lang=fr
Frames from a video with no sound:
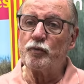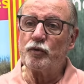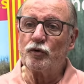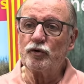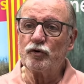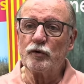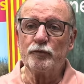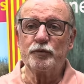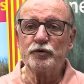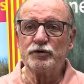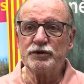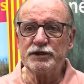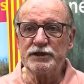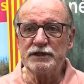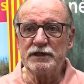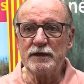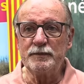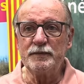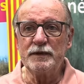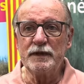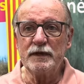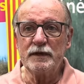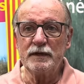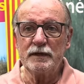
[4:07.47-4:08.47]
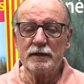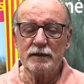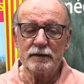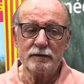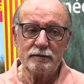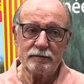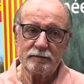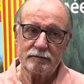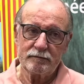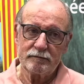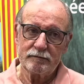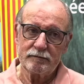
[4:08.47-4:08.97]
Pour le petit gibier,
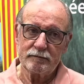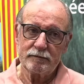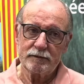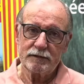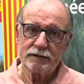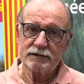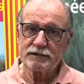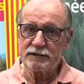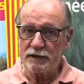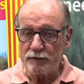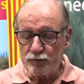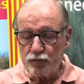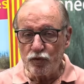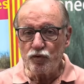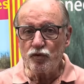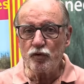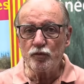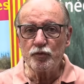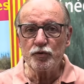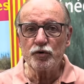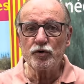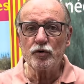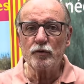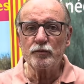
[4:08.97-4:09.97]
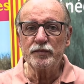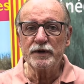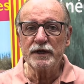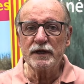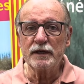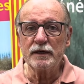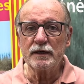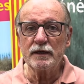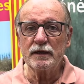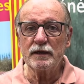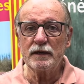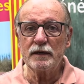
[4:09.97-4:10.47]
c'est beaucoup plus
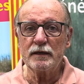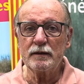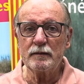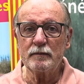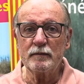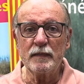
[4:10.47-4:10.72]
compliqué,